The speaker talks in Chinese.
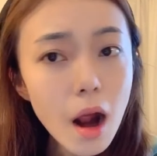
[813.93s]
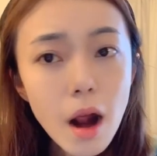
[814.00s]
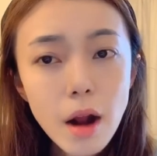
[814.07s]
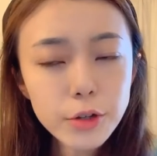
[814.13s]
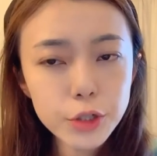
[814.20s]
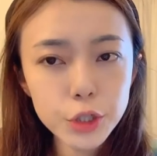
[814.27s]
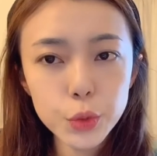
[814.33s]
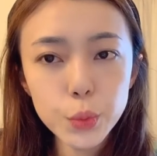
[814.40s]

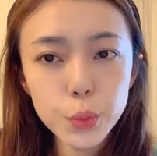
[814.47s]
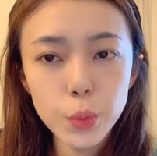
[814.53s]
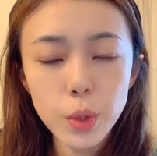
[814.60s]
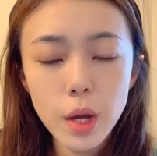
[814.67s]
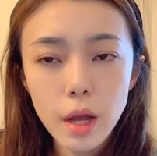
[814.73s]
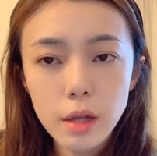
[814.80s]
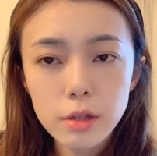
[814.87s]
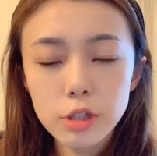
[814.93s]
二十五
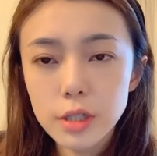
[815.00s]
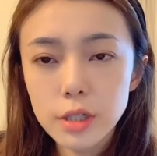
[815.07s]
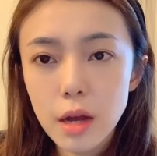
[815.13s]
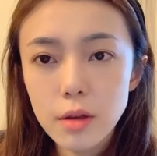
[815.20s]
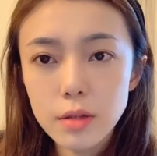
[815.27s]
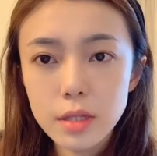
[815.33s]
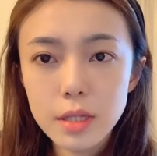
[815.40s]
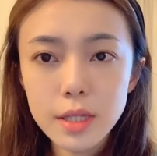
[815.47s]
至
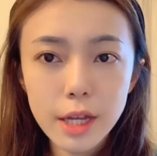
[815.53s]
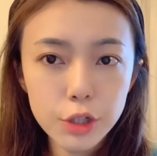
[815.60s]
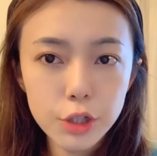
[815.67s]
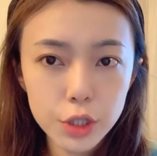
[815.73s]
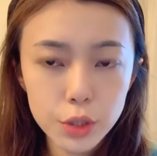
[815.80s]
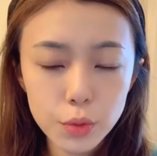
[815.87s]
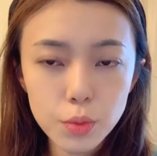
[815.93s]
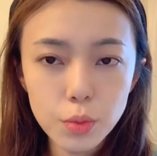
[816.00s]
到四点
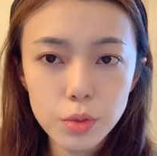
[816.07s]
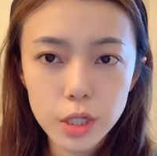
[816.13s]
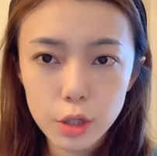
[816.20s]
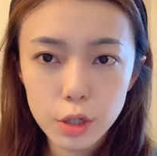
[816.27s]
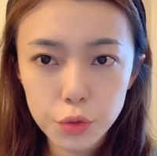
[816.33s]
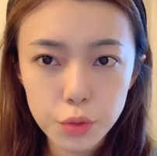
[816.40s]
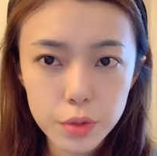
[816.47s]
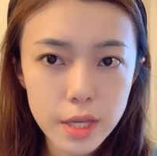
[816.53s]
十五这个
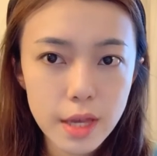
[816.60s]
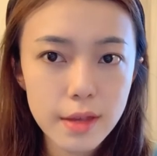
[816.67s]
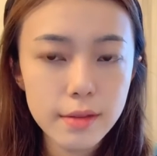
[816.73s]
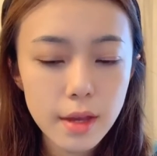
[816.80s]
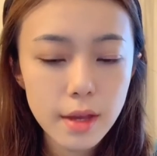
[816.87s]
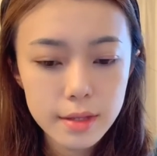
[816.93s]
区间